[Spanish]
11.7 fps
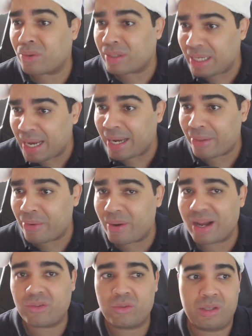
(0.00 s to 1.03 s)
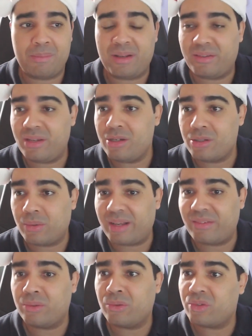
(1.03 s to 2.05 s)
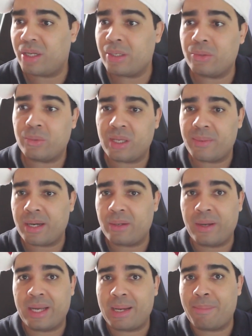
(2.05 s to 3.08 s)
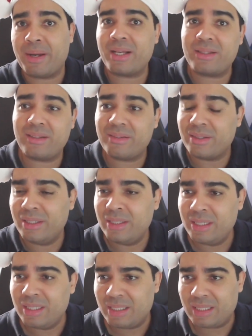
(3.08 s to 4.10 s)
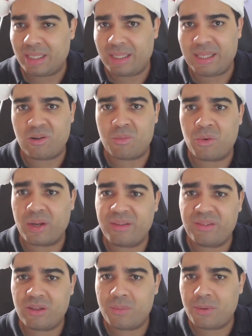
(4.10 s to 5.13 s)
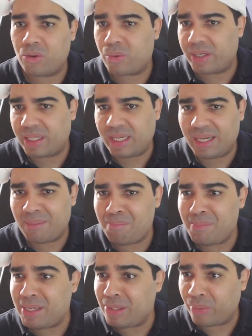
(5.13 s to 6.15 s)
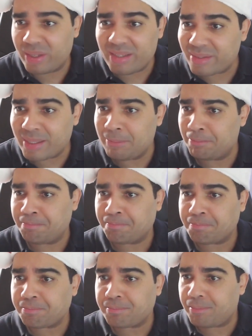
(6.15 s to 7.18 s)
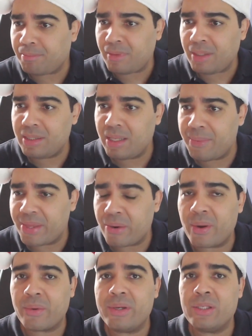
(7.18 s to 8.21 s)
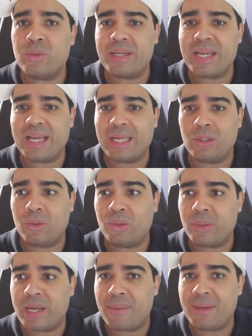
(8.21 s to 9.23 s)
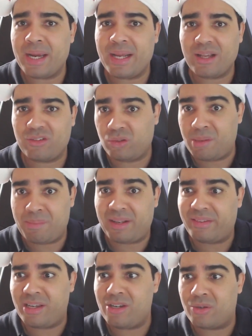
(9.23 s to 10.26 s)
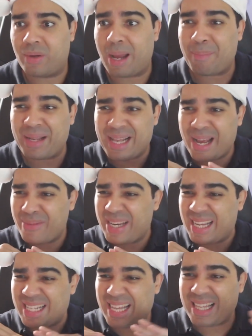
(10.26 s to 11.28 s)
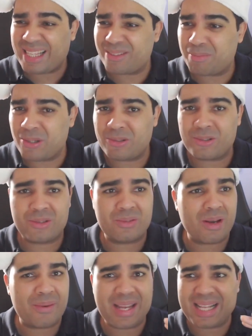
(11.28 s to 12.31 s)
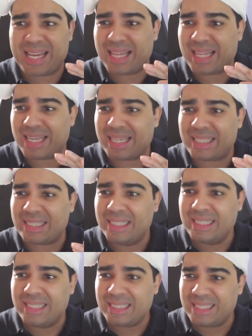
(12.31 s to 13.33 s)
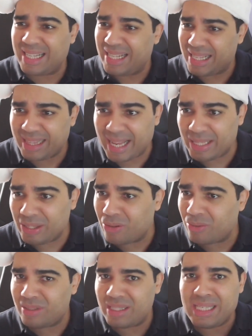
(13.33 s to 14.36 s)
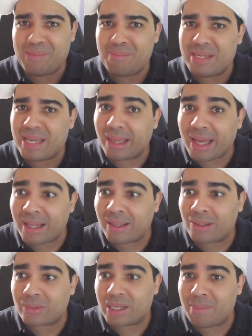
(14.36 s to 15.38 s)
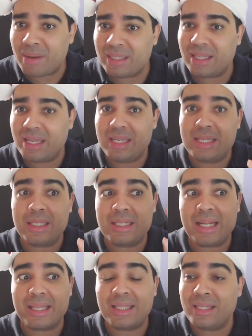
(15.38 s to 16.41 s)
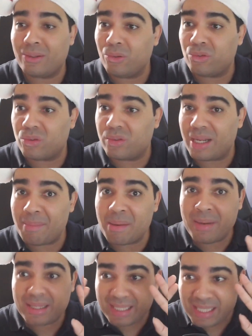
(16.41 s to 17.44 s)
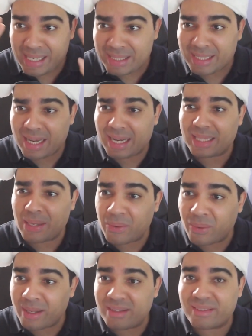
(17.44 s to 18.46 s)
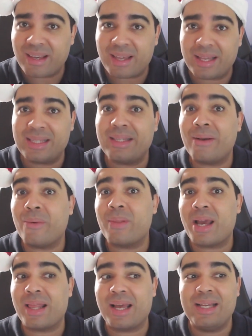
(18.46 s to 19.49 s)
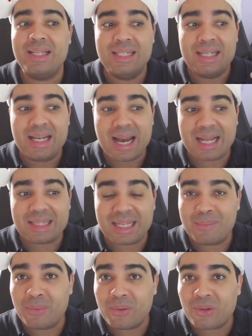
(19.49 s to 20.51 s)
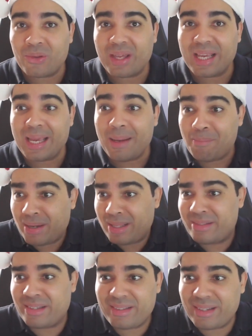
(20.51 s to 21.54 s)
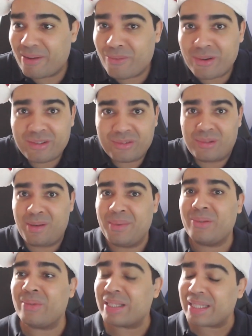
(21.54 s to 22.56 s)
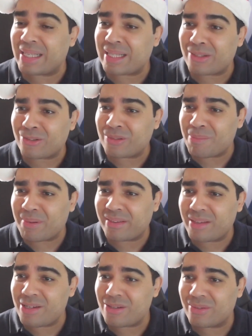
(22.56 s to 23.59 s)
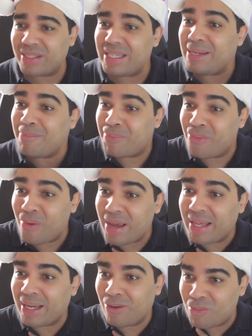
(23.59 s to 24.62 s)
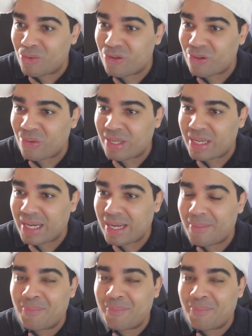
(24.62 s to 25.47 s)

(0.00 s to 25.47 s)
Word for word: claro a Sony PlayStation. Hace unos años tú te ibas a los escaparates de tiendas como GameStop o cualquier minorista de videojuegos y tú veías que todo lo que había era Sony PlayStation. Apenas había nada de Xbox, no había nada de, de Nintendo, ni miedades totalmente. Y la, incluso la misma tienda estaba organizada, decorada, a tal modo de que pareciese que fuese solamente una tienda de Sony PlayStation. Y puede que como yo lo diga,